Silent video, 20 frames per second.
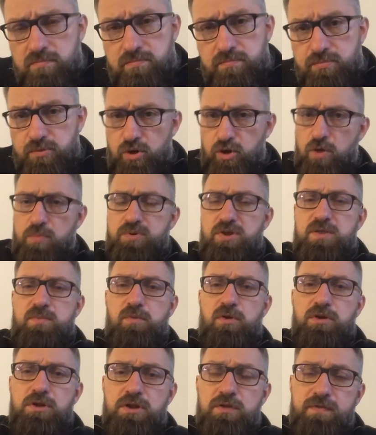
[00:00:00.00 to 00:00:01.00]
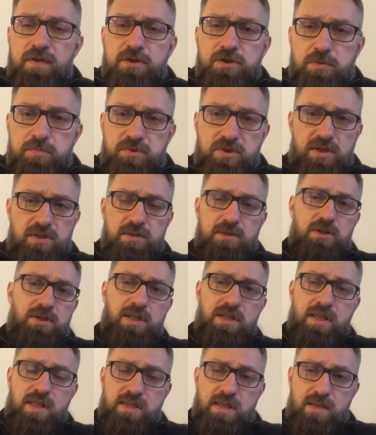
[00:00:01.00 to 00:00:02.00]
czy to przez modlitwę, czy przez,
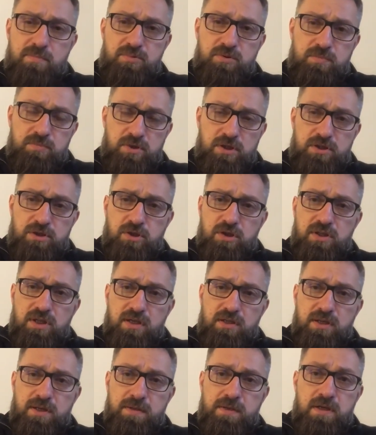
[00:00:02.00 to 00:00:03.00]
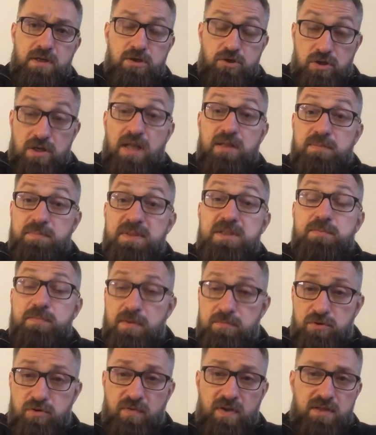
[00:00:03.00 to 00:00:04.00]
na, na, przez czytanie, czy nad
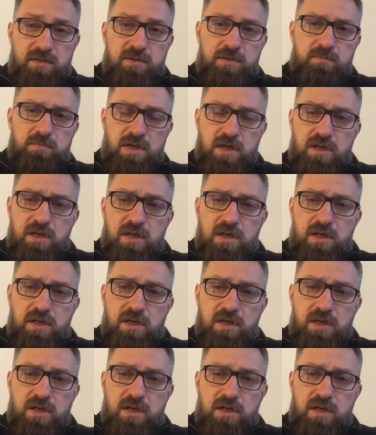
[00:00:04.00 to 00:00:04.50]
Pismem Świętym,